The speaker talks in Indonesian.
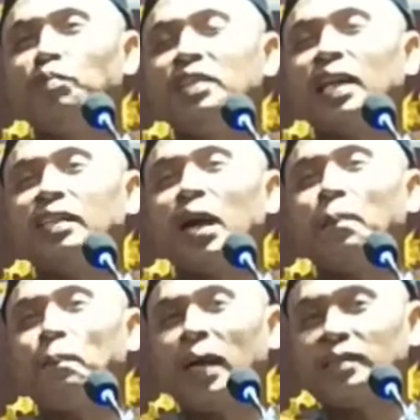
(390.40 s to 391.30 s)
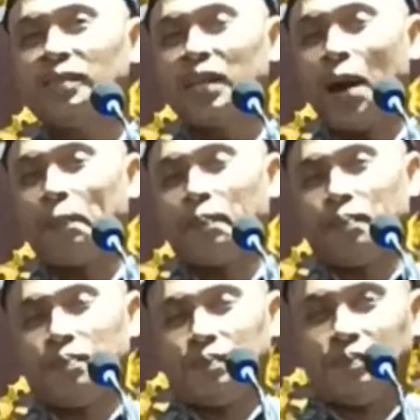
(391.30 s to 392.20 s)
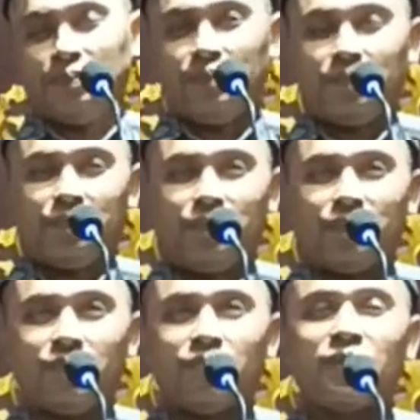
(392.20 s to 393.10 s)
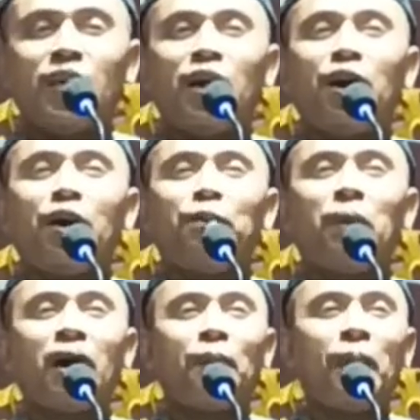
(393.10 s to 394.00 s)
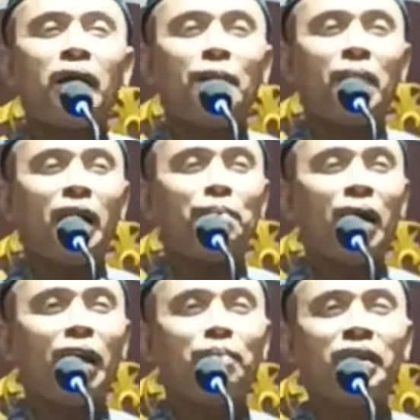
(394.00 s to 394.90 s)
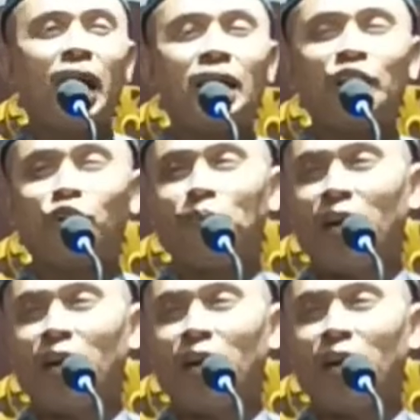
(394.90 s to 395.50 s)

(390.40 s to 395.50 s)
wa aiqadha ahlahu bahwa Rasulullah Shallallahu Alaihi